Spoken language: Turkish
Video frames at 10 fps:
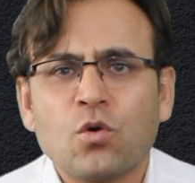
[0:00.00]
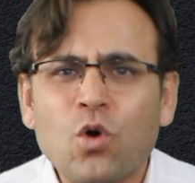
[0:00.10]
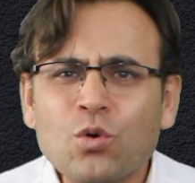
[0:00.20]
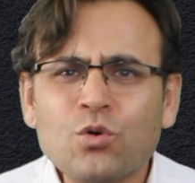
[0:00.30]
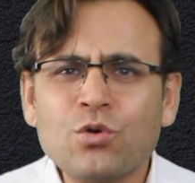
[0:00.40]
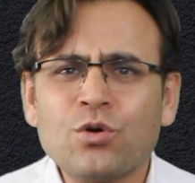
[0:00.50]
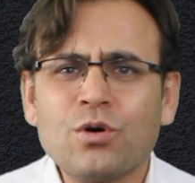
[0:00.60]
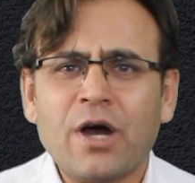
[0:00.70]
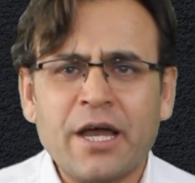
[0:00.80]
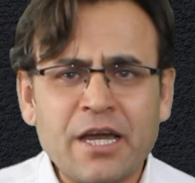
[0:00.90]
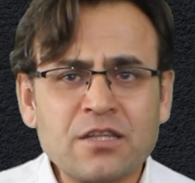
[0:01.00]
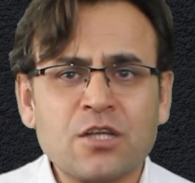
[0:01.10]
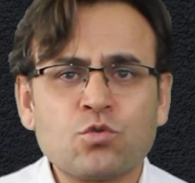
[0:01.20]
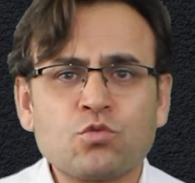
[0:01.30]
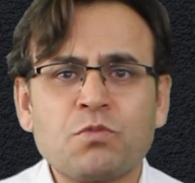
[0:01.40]
Korkuyu ayakta
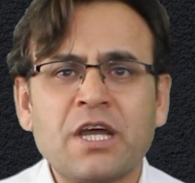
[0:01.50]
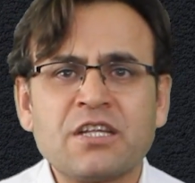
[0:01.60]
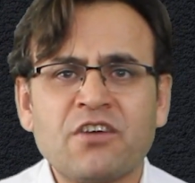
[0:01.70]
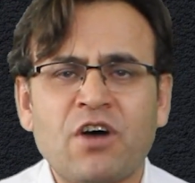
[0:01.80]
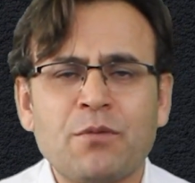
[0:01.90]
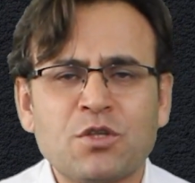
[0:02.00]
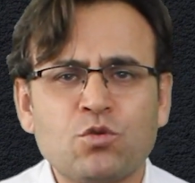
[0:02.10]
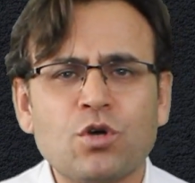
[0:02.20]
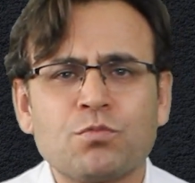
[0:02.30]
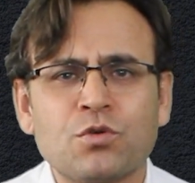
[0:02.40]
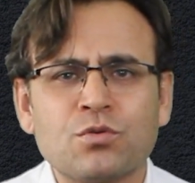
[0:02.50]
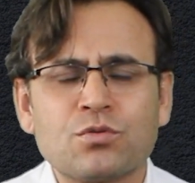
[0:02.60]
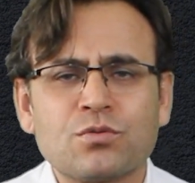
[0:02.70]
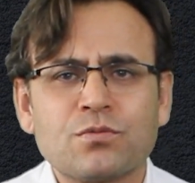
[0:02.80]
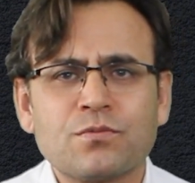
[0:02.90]
tutmaya devam ediyor
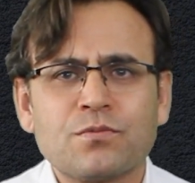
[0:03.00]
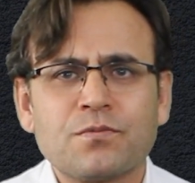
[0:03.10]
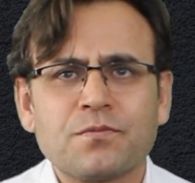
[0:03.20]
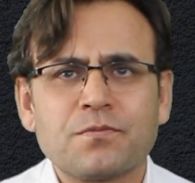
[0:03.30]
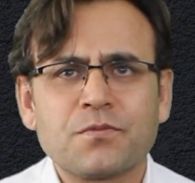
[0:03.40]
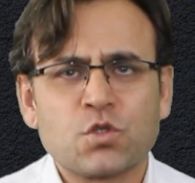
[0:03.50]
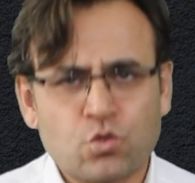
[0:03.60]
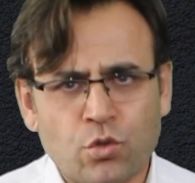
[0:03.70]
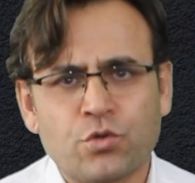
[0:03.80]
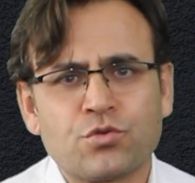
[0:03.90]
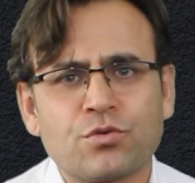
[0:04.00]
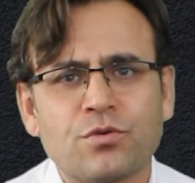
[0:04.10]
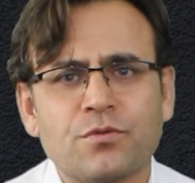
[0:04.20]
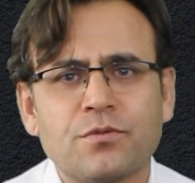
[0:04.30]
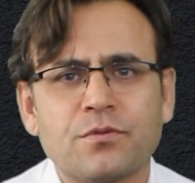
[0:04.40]
muyuz? Soru şu.
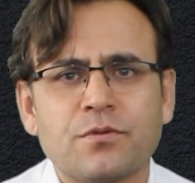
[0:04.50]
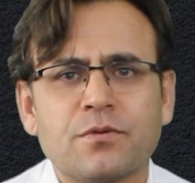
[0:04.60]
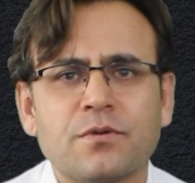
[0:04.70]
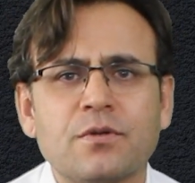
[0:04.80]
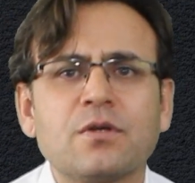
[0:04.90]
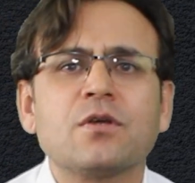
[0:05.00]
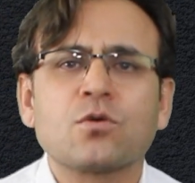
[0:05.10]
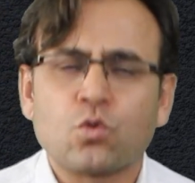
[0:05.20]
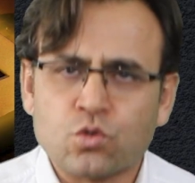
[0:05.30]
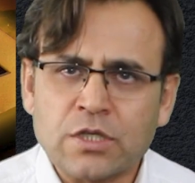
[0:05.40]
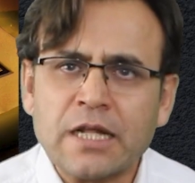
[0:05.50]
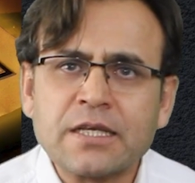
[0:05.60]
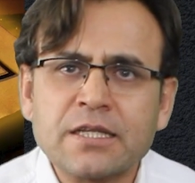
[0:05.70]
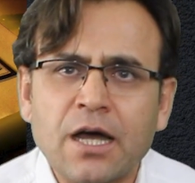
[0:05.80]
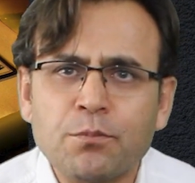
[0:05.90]
Kutsal
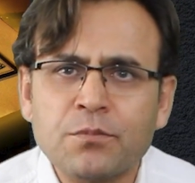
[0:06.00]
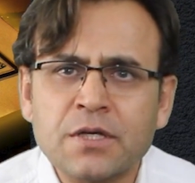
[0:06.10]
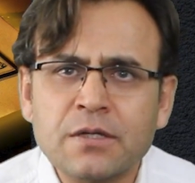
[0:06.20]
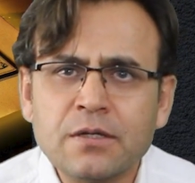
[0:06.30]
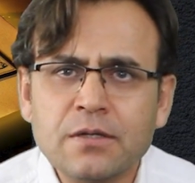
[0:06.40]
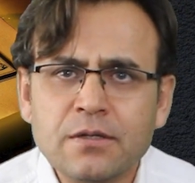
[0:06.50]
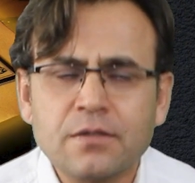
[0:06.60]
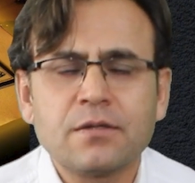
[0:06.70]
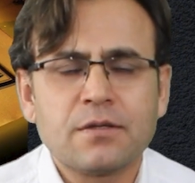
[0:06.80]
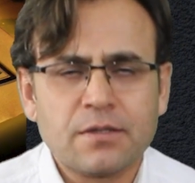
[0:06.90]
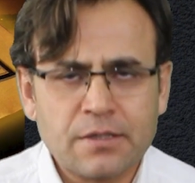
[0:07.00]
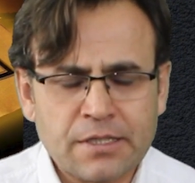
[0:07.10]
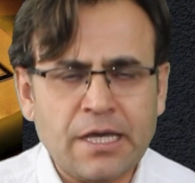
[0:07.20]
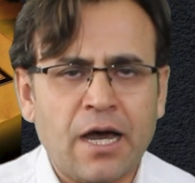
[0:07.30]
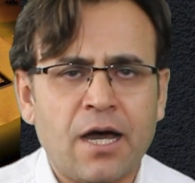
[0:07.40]
kitap mı?
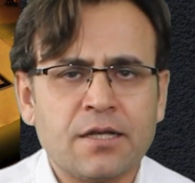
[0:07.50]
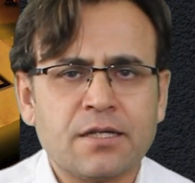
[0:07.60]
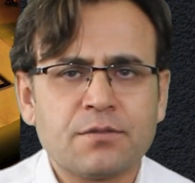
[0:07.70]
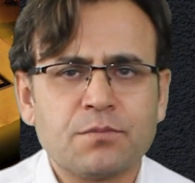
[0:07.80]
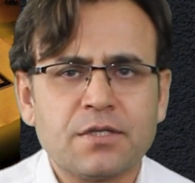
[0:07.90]
Kehanet.